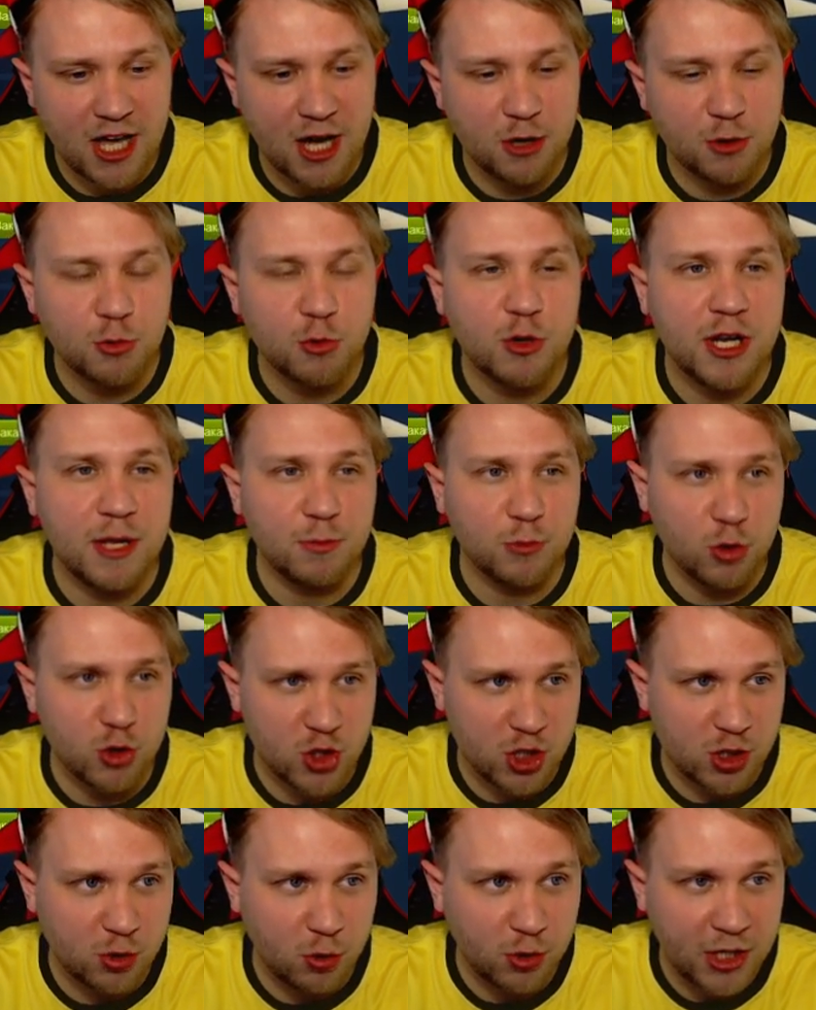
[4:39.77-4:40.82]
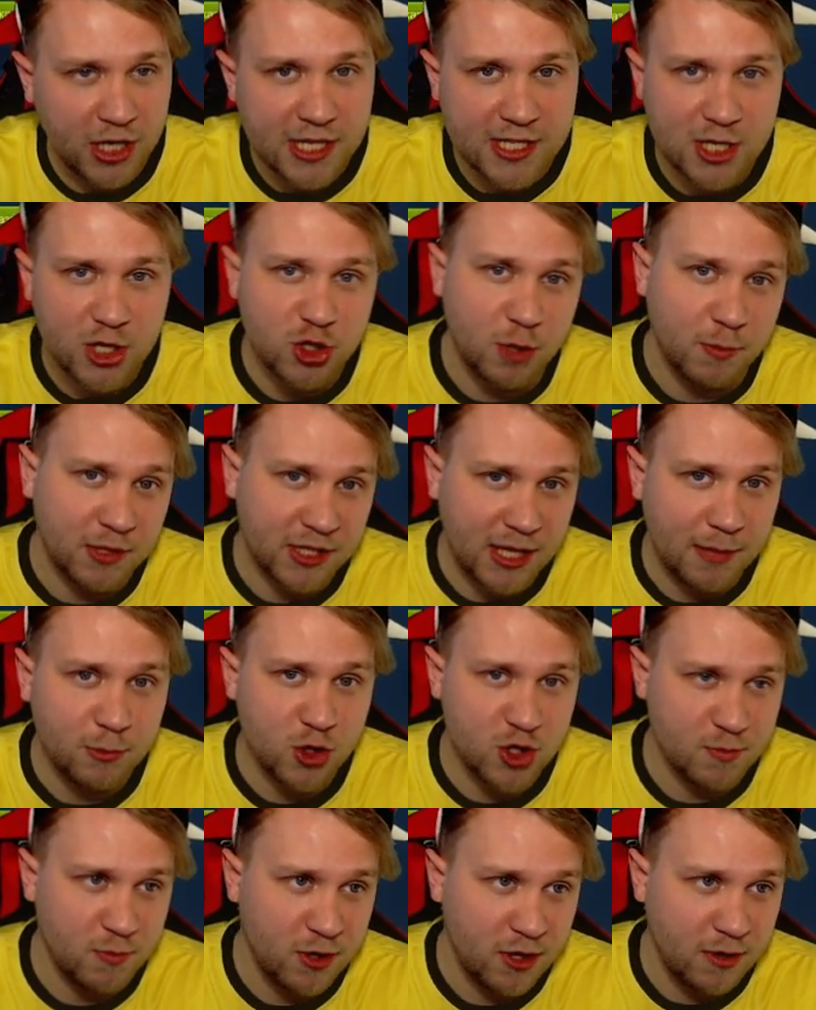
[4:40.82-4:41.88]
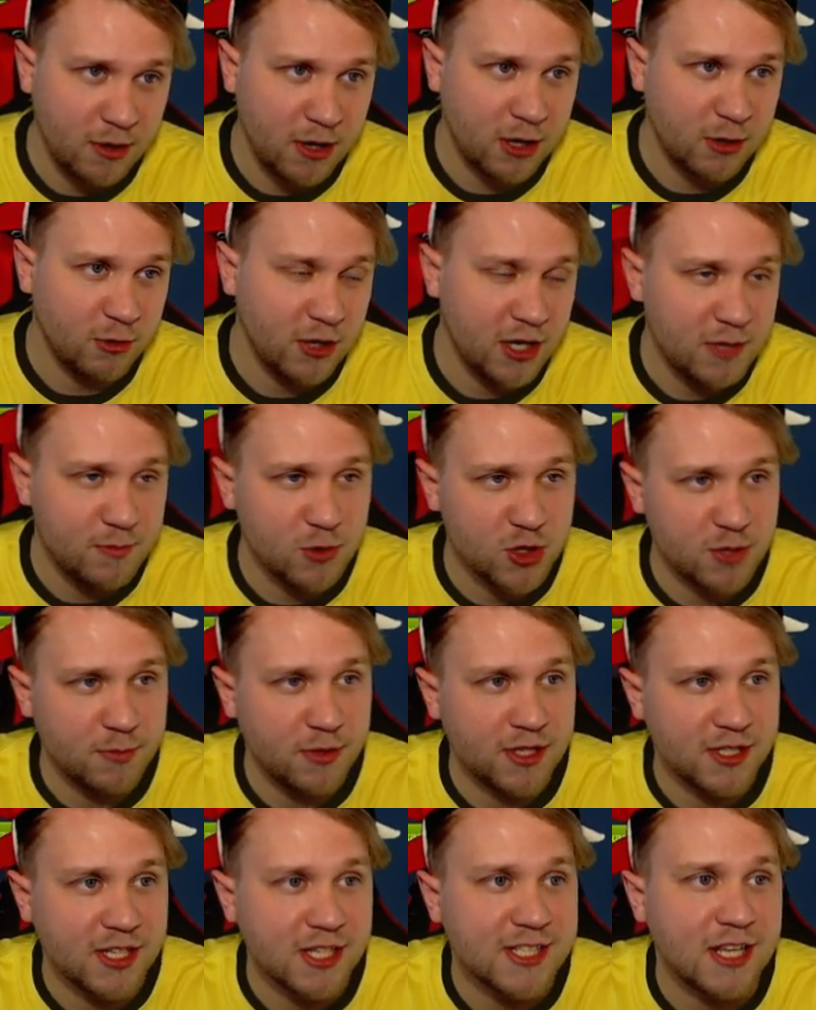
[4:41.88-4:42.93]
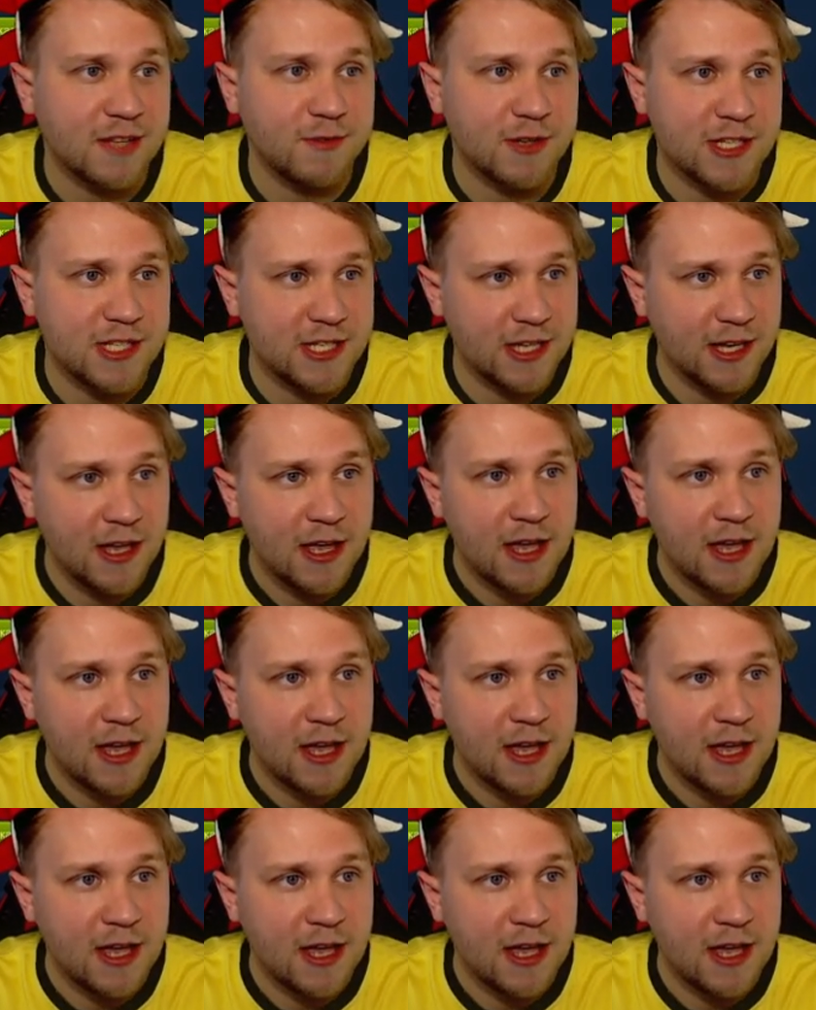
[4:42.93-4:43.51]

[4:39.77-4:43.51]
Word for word: округлим тоже 130, чтобы там тоже мыло округлить можно было до 120.